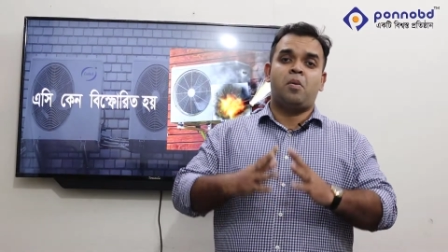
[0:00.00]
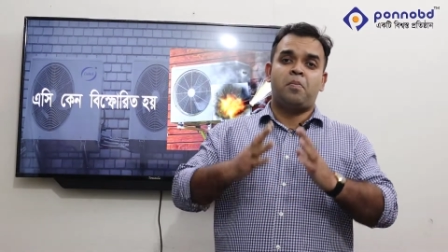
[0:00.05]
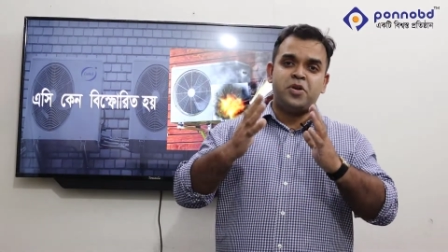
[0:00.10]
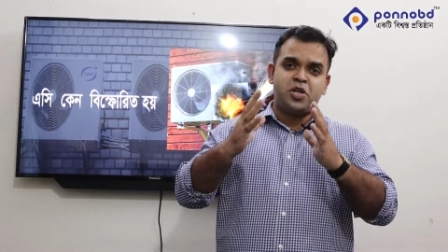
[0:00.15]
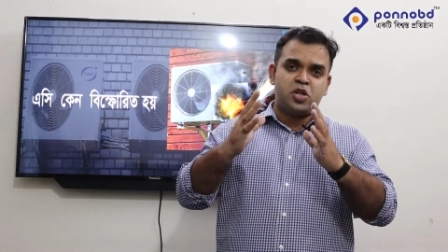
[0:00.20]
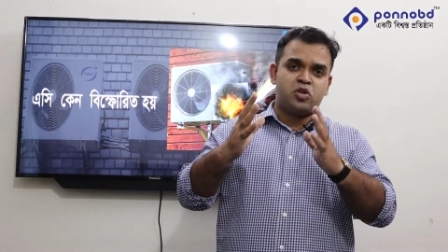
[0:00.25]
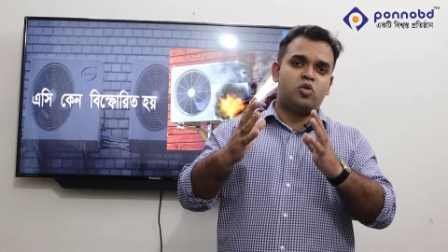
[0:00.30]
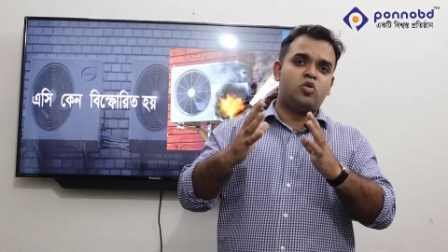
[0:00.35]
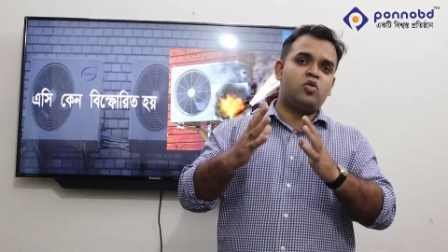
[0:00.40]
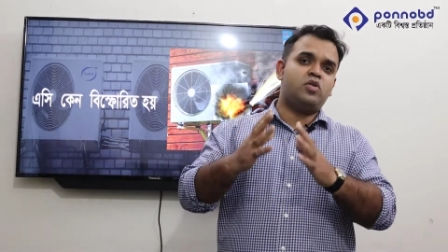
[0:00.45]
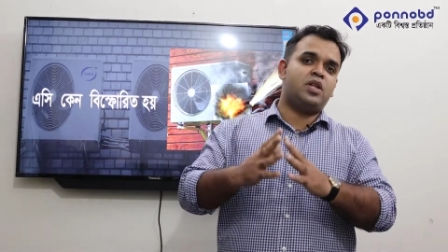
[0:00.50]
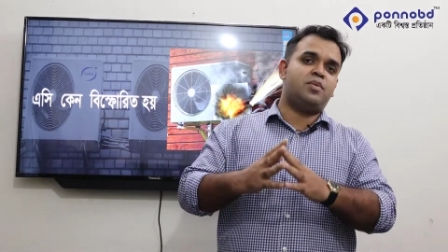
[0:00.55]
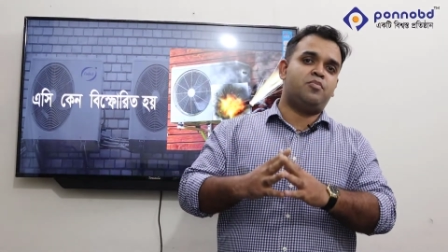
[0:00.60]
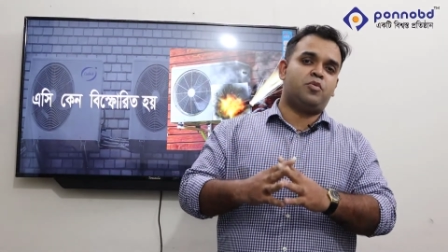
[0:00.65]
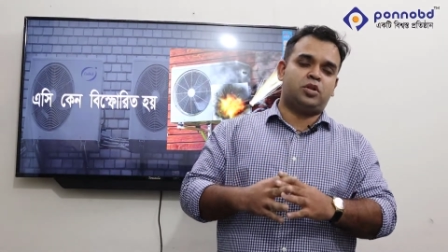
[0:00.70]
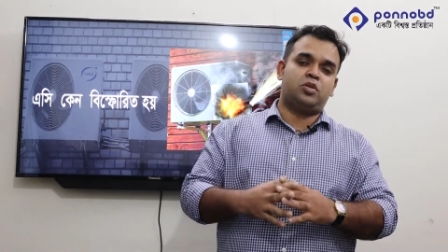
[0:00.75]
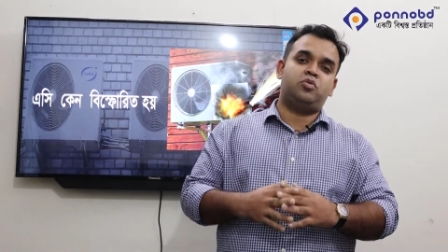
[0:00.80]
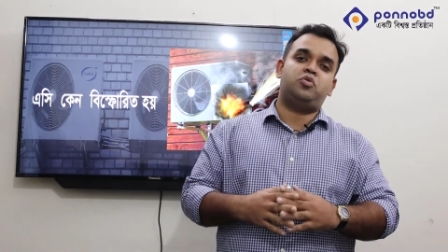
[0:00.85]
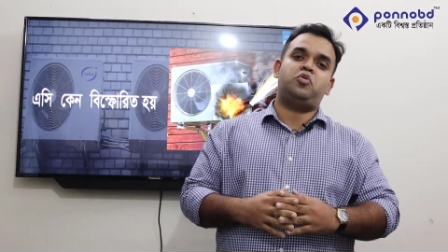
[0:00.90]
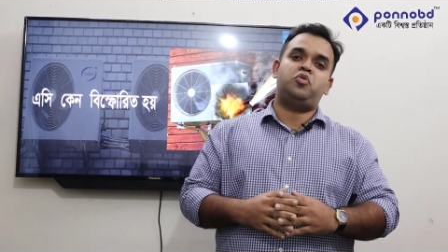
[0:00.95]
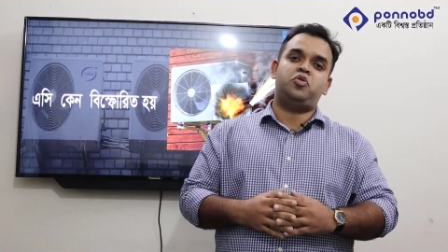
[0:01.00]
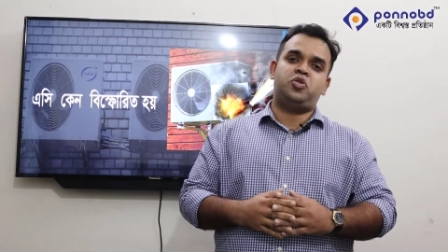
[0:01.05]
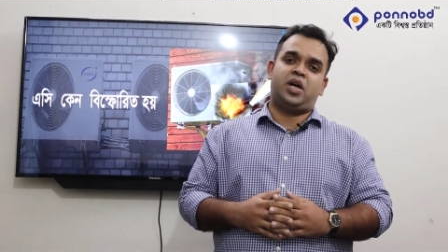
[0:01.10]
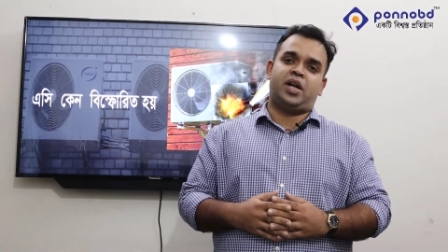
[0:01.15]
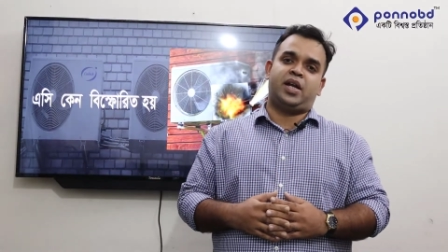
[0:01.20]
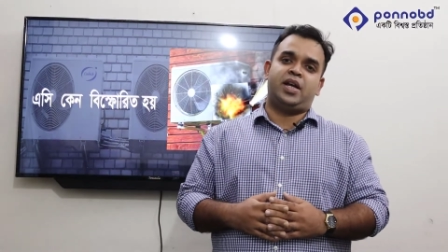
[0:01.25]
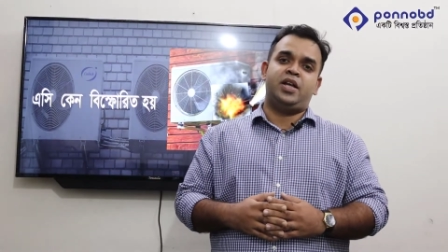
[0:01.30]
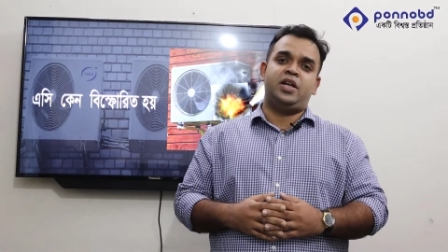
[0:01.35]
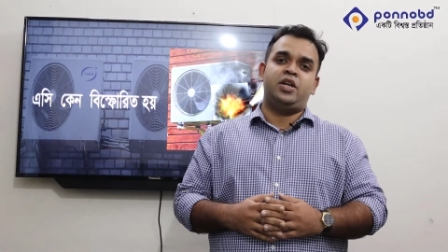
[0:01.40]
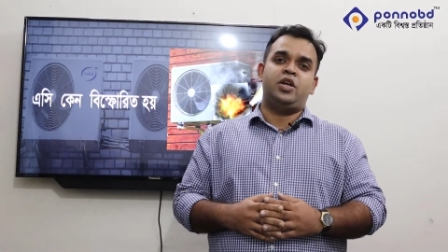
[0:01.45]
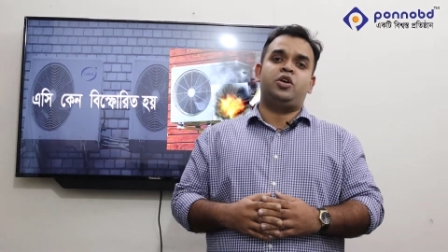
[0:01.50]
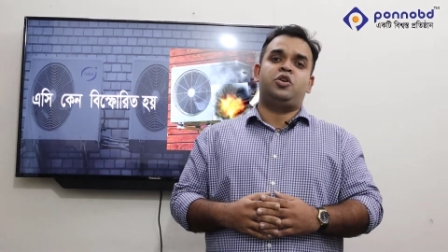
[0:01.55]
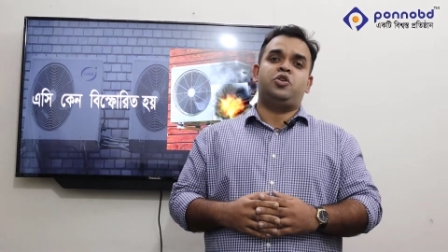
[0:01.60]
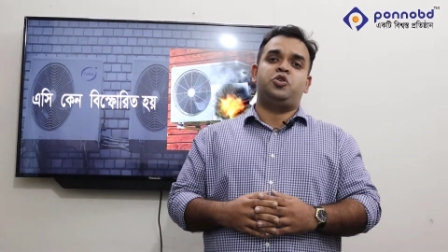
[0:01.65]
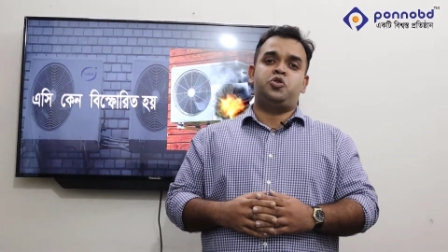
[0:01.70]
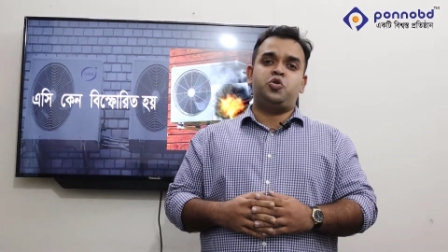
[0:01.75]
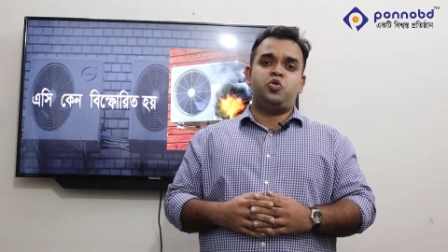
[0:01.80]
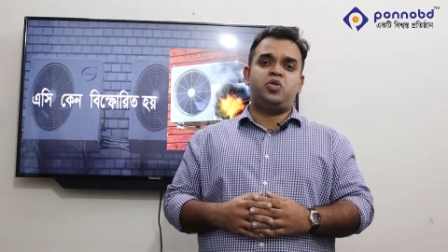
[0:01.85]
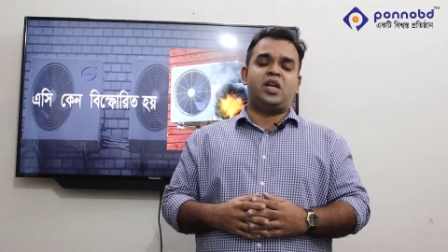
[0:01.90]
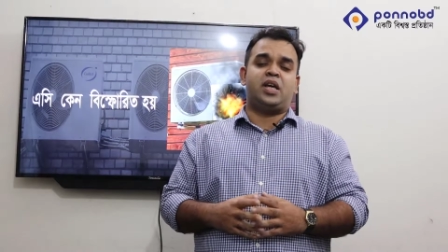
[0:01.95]
বিশেষজ্ঞদের মতামত অনুসারে
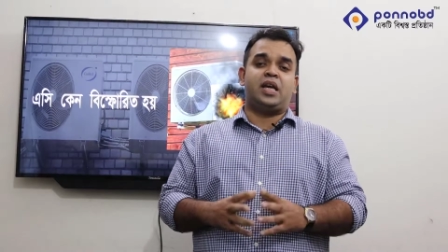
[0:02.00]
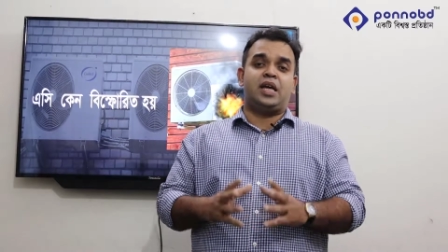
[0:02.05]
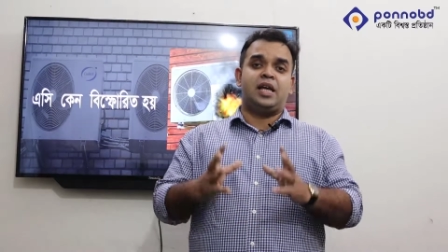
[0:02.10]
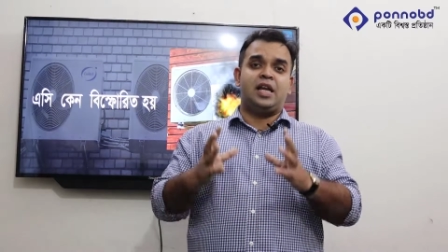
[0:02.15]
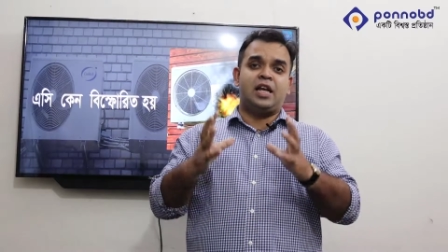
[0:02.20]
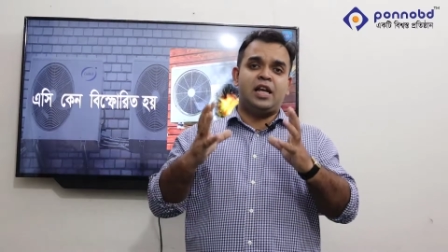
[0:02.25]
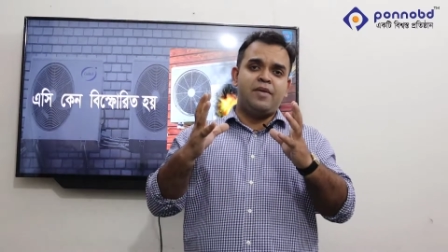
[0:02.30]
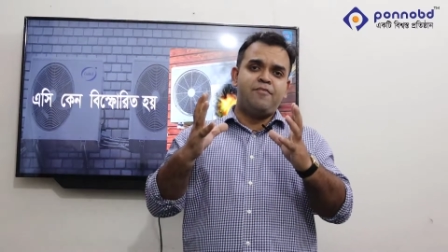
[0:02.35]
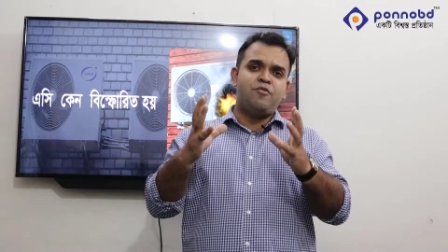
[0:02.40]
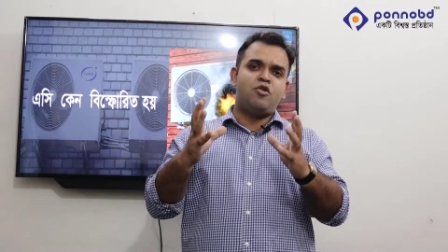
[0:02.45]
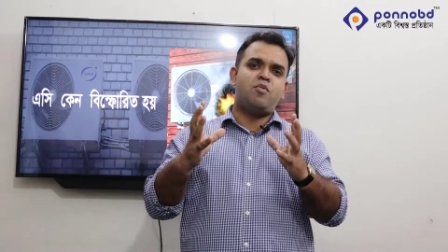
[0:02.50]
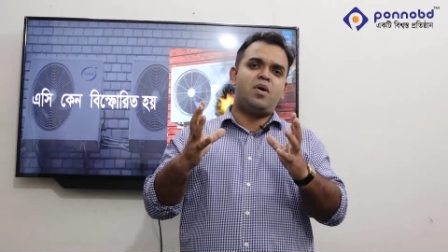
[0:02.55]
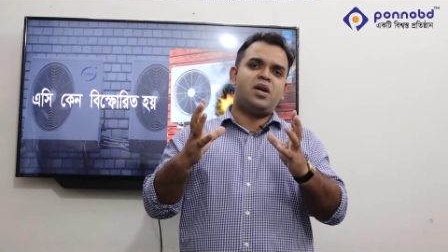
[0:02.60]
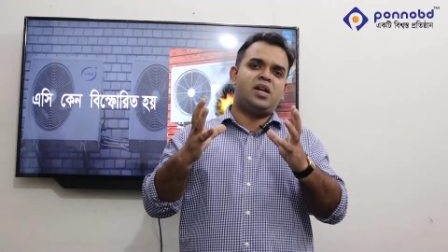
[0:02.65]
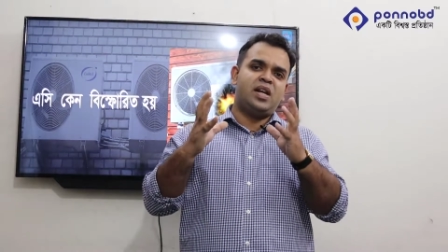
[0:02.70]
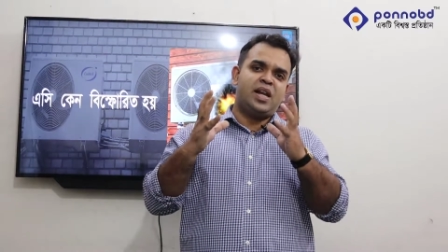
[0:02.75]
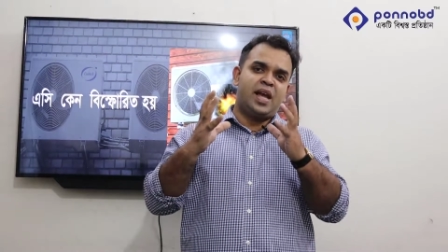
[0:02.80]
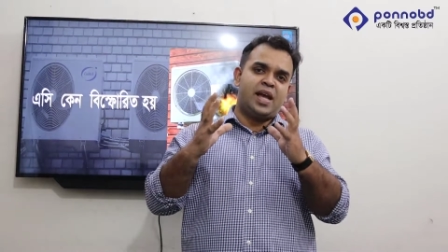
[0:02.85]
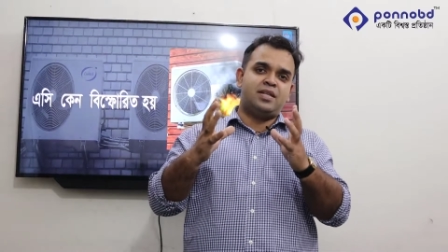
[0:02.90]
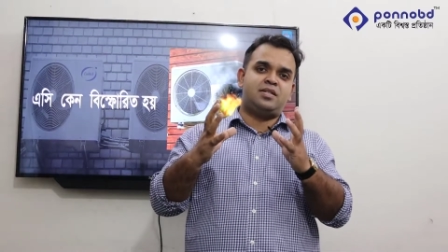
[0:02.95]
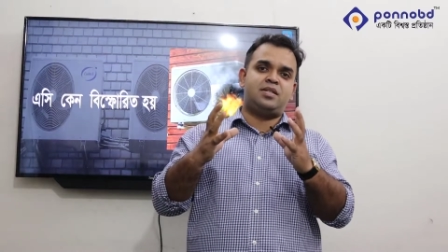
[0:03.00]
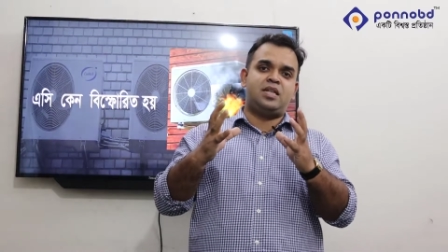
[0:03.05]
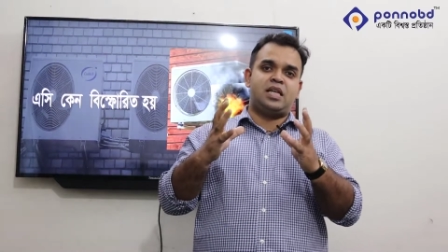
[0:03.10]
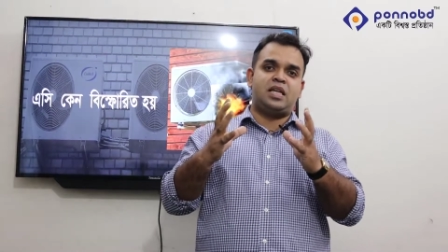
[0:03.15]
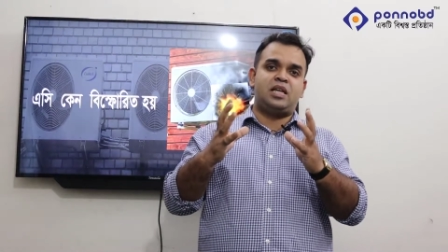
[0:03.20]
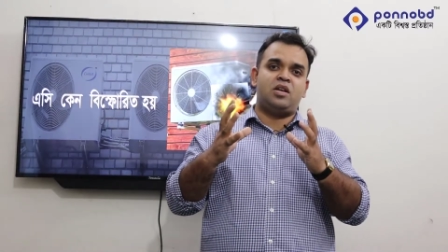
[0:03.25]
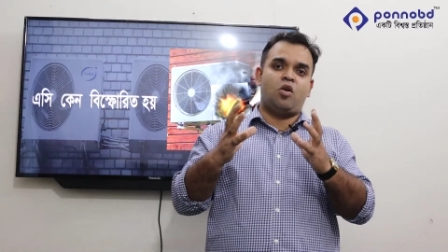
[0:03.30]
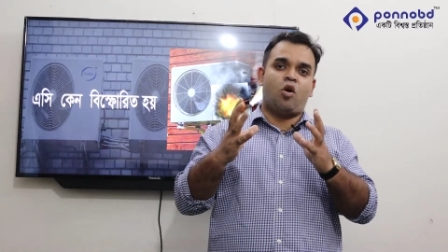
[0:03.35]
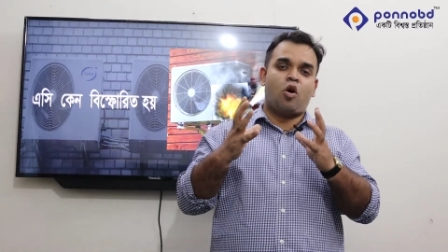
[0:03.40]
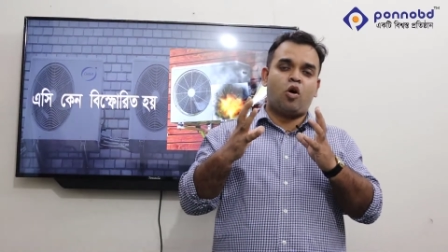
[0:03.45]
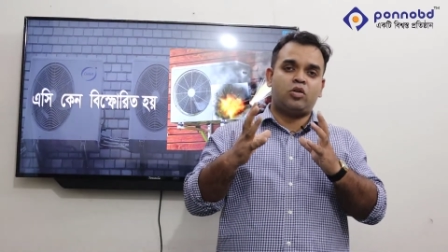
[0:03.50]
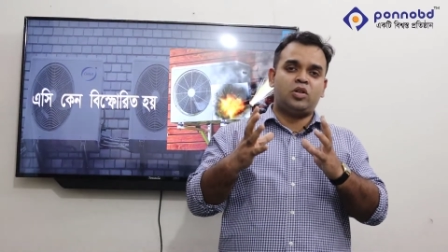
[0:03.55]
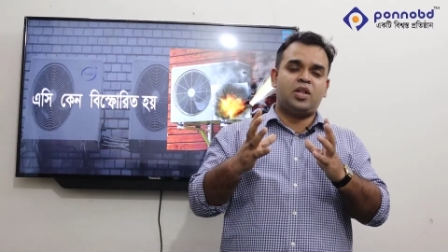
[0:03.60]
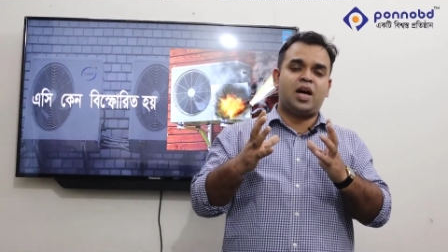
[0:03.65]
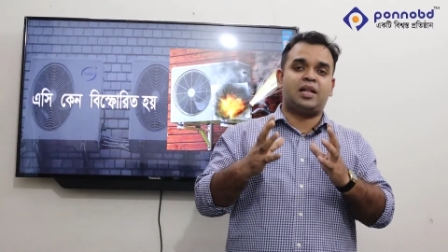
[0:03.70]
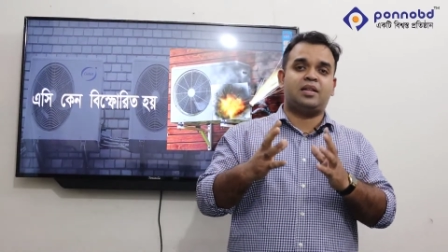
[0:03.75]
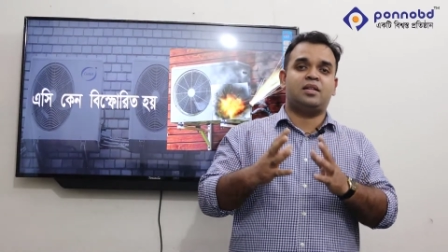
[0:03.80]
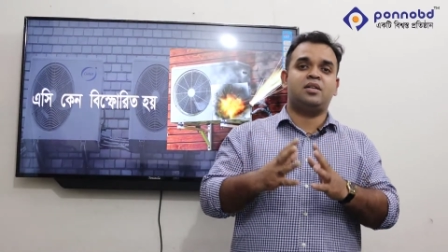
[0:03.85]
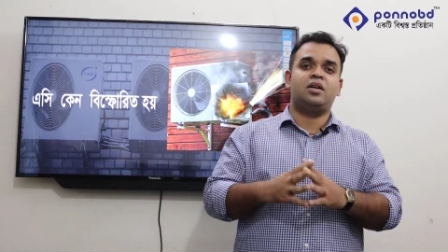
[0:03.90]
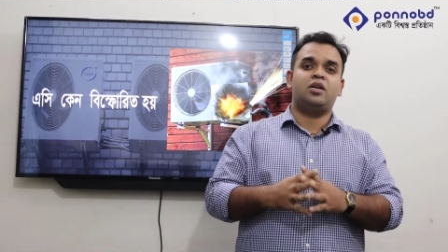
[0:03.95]
যদি নিম্নমানের এসি
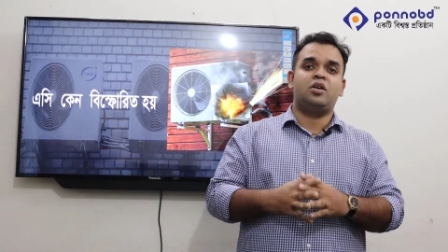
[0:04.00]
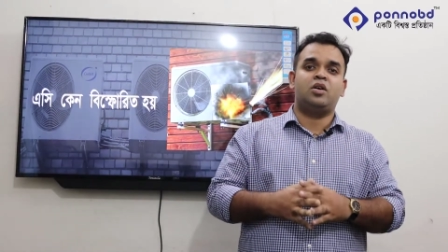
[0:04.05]
অর্থাৎ